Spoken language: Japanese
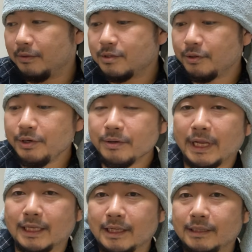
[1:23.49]
そういうので
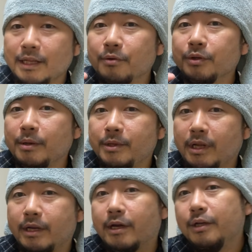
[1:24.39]
当たって飲んでみた
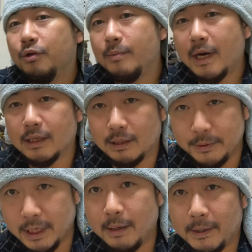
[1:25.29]
ら意外とうまかった
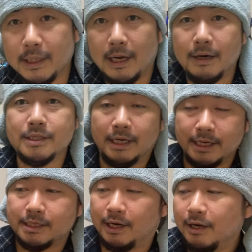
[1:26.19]
みたいなパターンあるじゃない
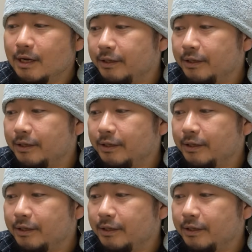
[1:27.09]
ですか。